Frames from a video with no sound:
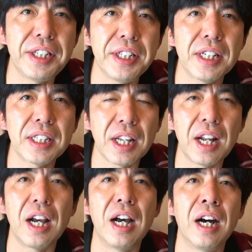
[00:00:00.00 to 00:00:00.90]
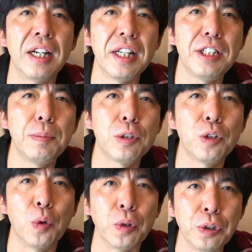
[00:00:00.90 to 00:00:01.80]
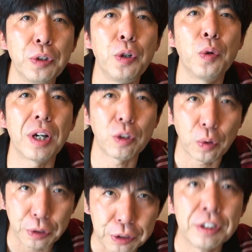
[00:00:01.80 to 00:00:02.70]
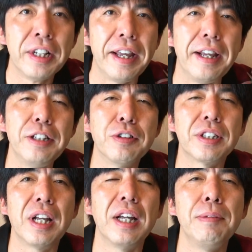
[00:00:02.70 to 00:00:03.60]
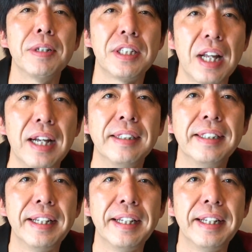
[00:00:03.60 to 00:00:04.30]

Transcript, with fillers: 7月からあレジ袋を有料化という、えー、ニュースがありました。